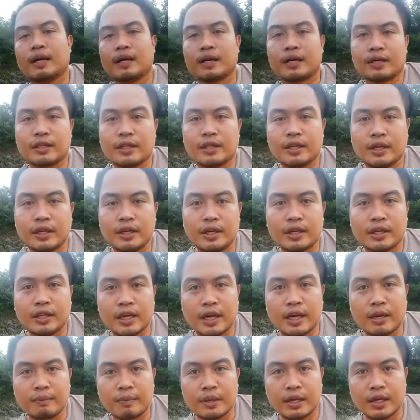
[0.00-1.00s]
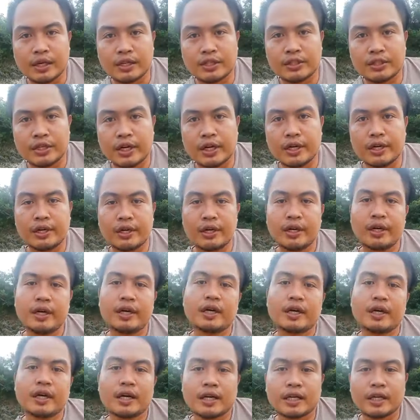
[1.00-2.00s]
ak iti inkay panag-share,
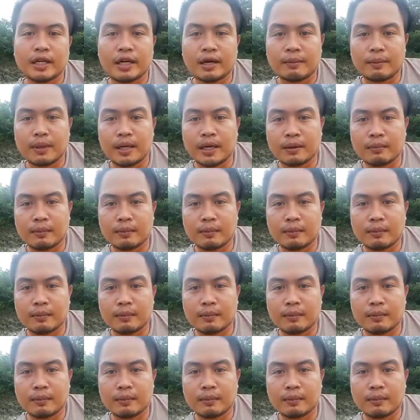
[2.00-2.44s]
agyaman